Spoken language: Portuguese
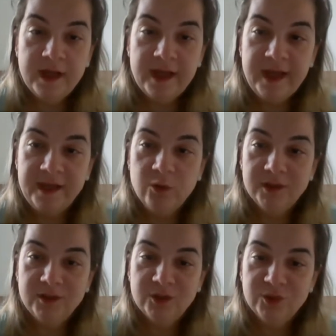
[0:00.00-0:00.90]
É,
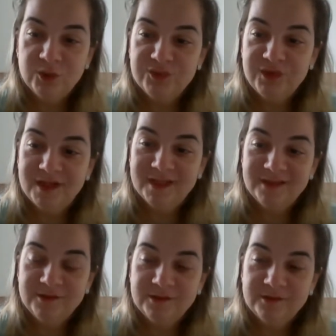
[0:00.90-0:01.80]
enquanto eu estou
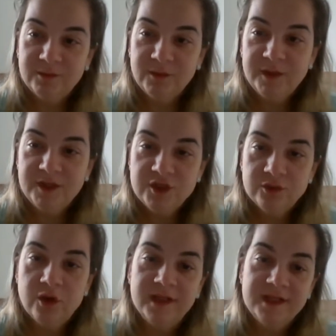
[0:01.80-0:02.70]
falando. Normalmente eu
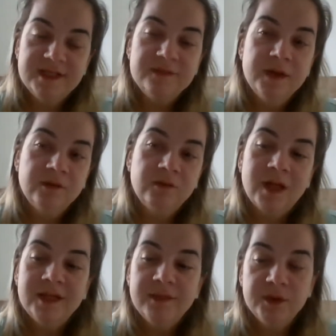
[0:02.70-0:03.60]
não olho. Daí vocês mandam
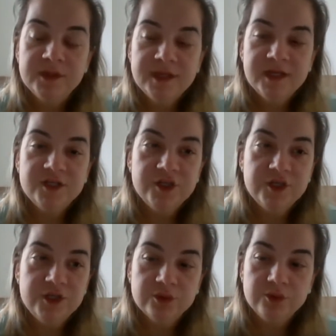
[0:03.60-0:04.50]
lá, depois aí a
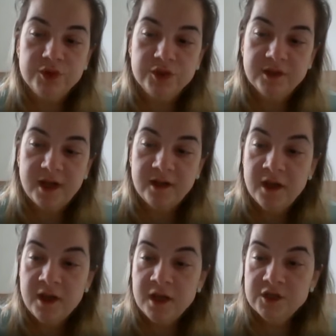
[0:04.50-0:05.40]
gente discute, tá?
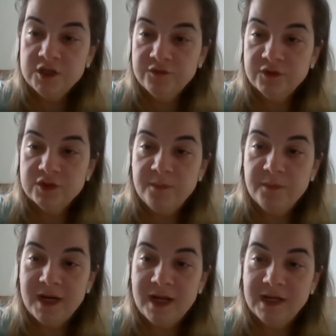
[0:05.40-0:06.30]
Gente, eu vou só
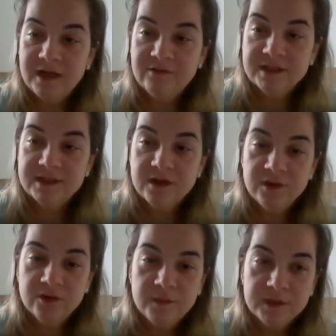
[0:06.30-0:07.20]
parar a gravação
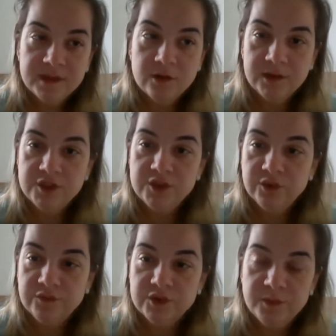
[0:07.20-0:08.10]
e começar outra de
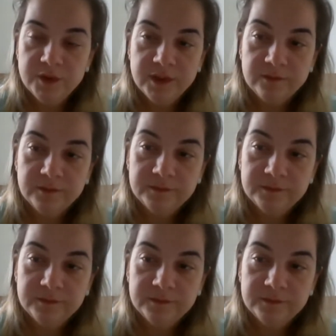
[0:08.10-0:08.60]
novo, só um pouquinho.